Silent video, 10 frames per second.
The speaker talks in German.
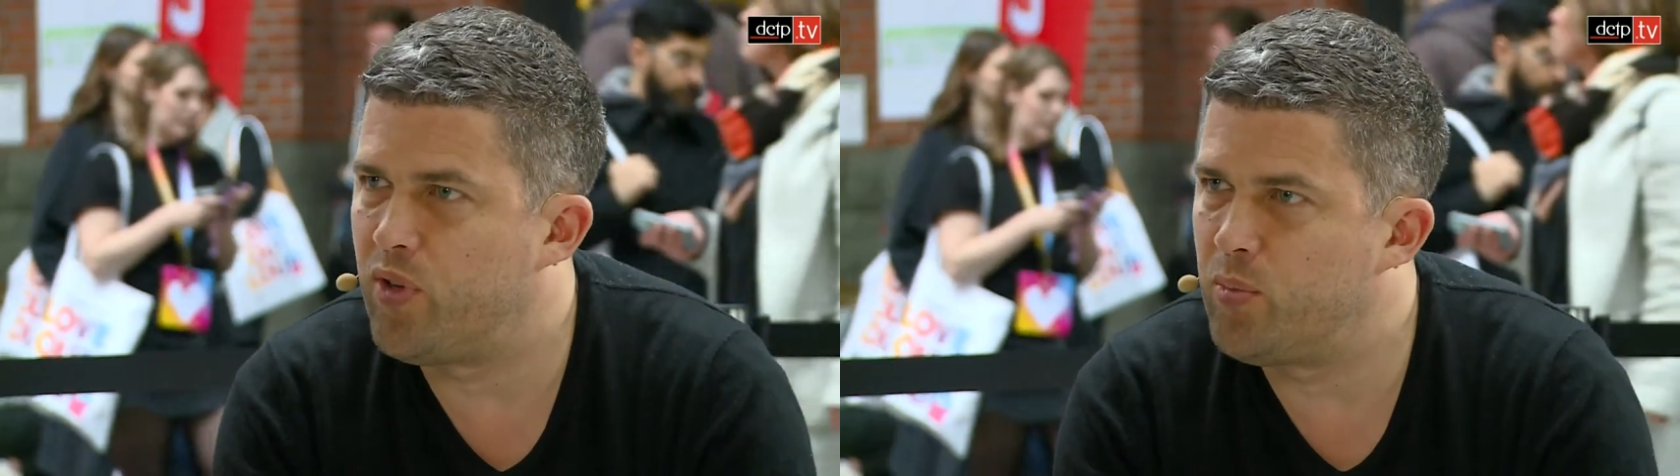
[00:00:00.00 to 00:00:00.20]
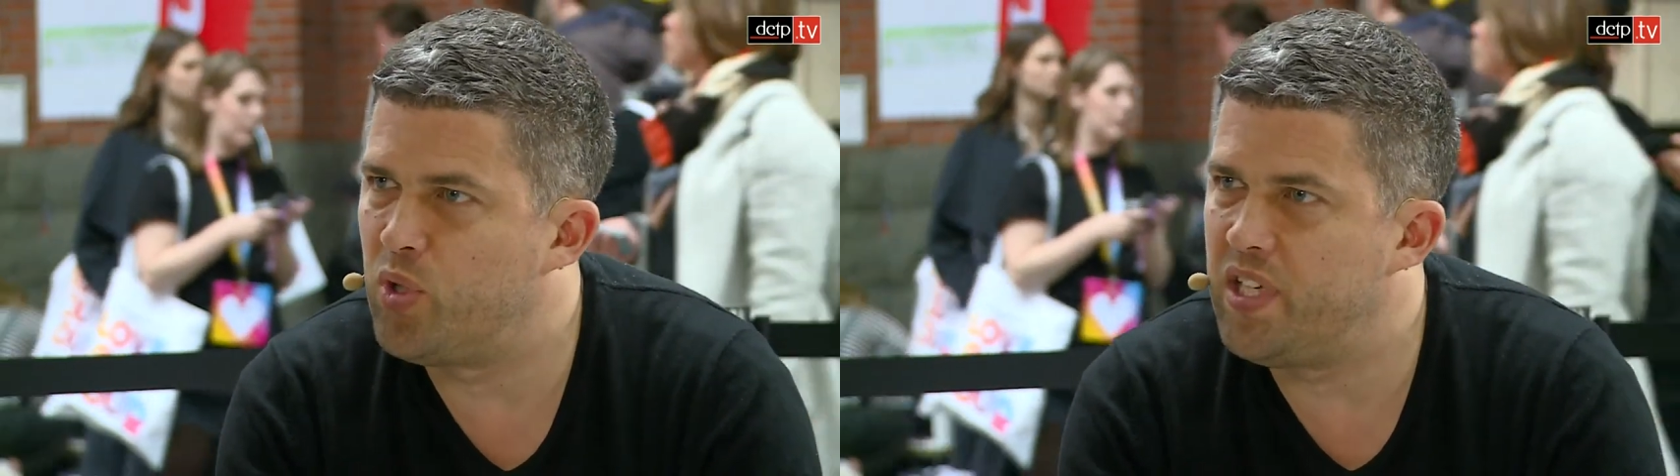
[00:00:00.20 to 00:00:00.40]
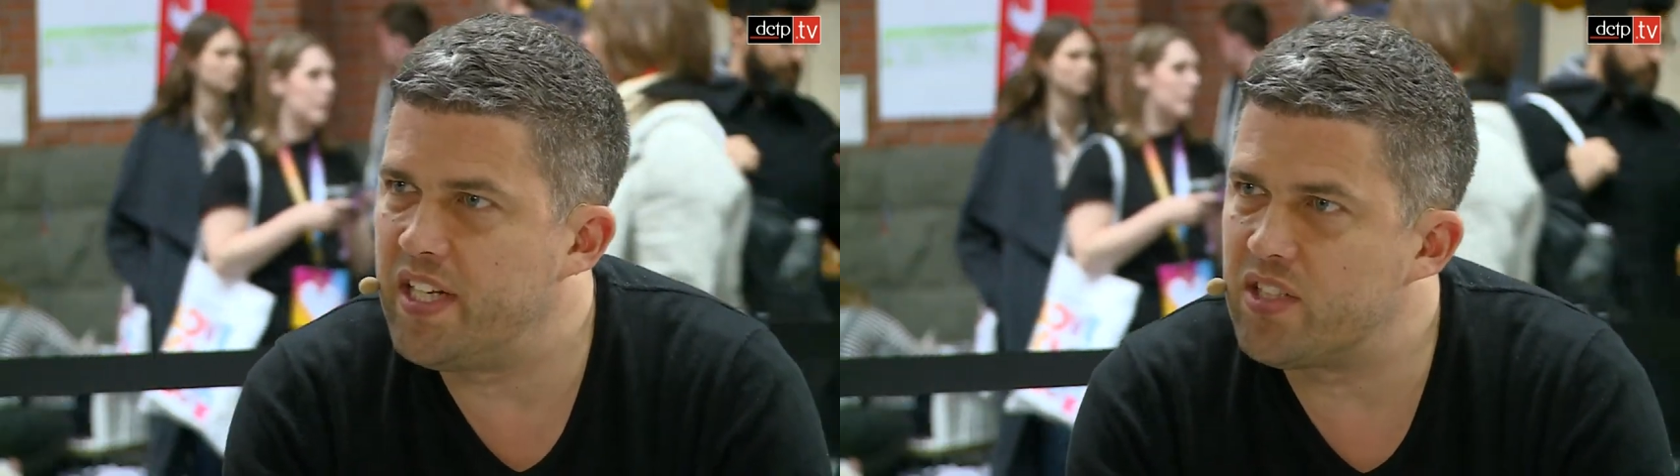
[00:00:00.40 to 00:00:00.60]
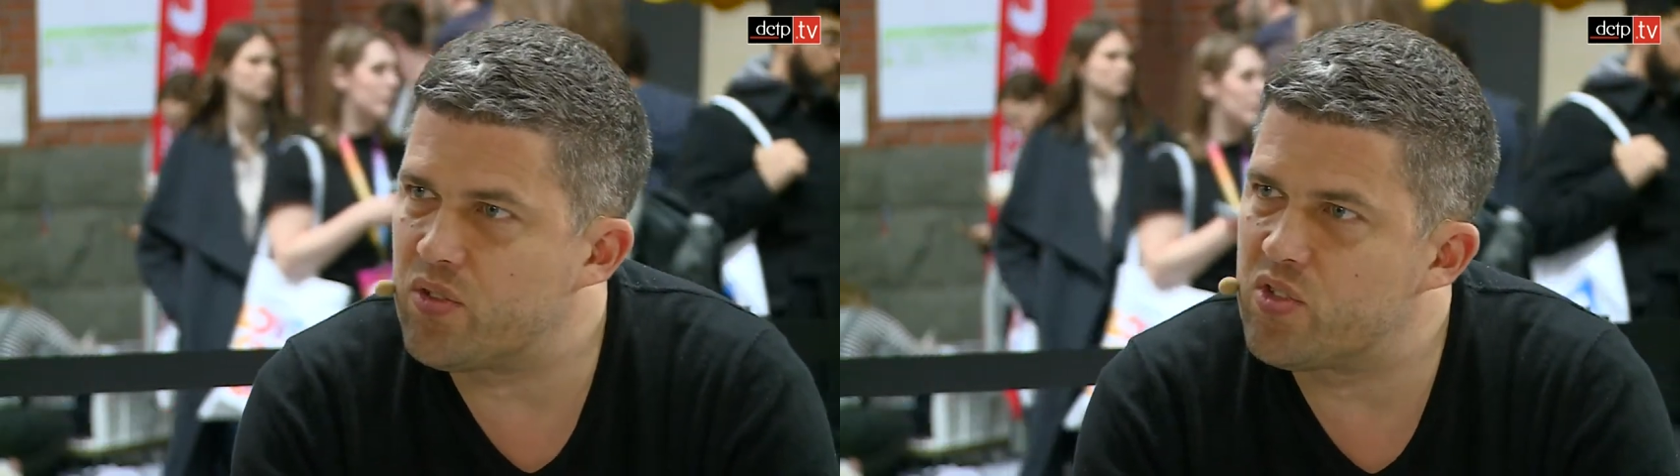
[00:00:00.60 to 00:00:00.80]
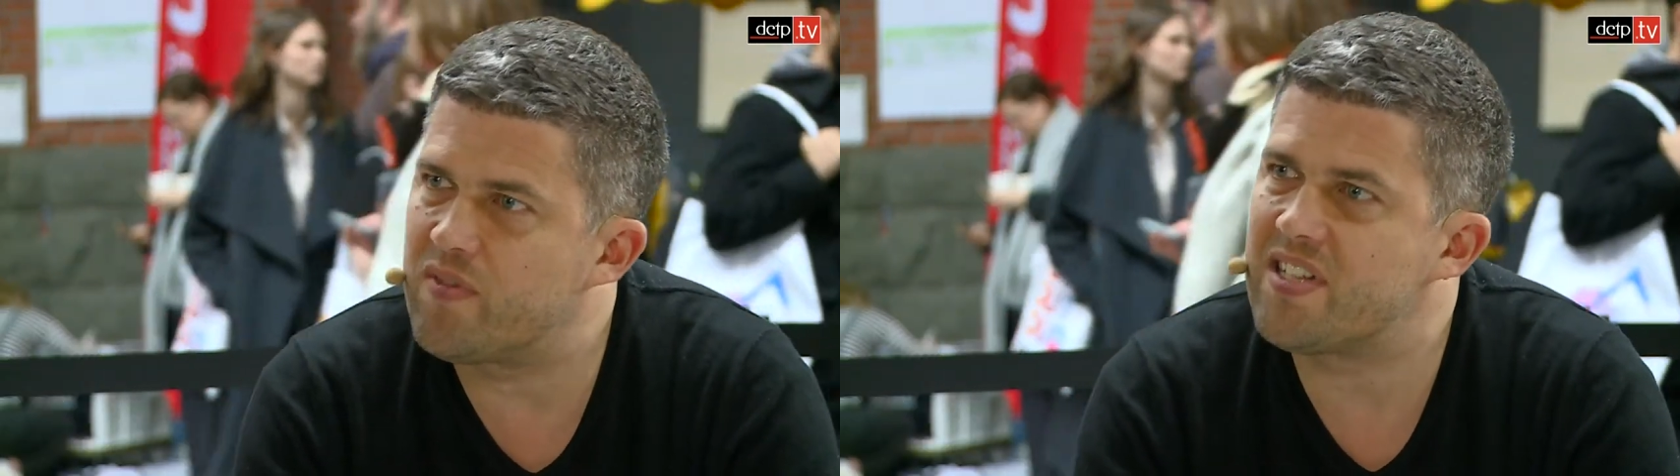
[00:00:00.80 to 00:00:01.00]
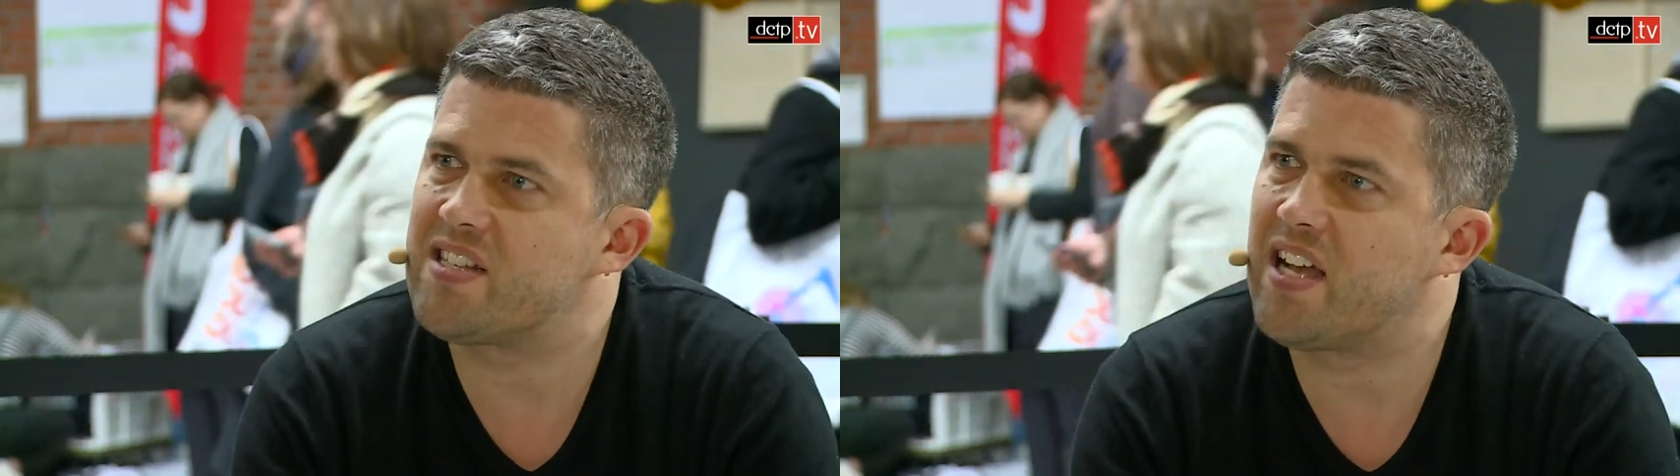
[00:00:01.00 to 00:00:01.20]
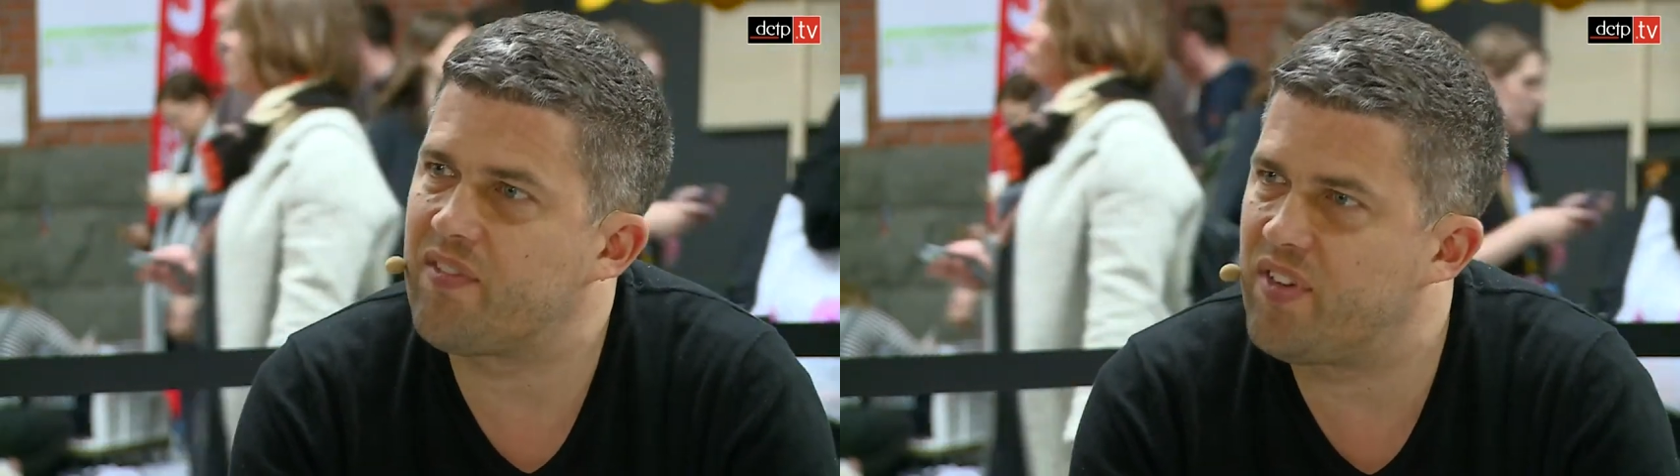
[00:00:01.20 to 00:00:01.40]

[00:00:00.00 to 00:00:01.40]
formuliert und sowas sagt,